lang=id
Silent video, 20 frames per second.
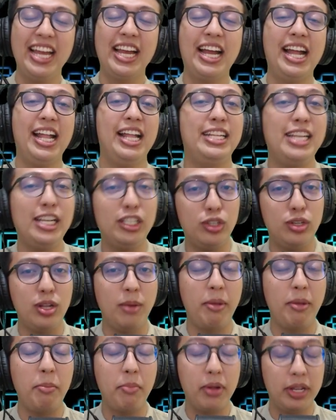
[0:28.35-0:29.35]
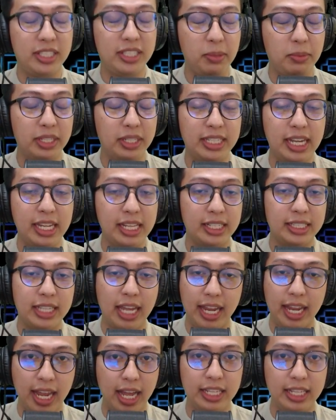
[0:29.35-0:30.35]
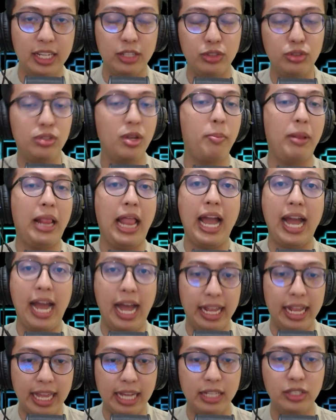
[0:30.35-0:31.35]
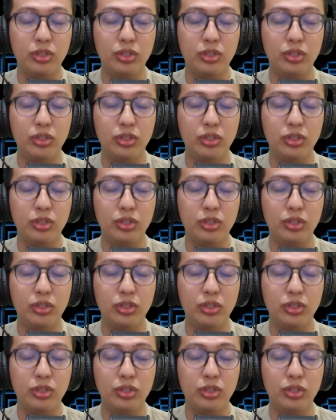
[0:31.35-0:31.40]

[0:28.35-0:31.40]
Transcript: Karena dia sudah membership ke channel saya dan sudah berlangganan.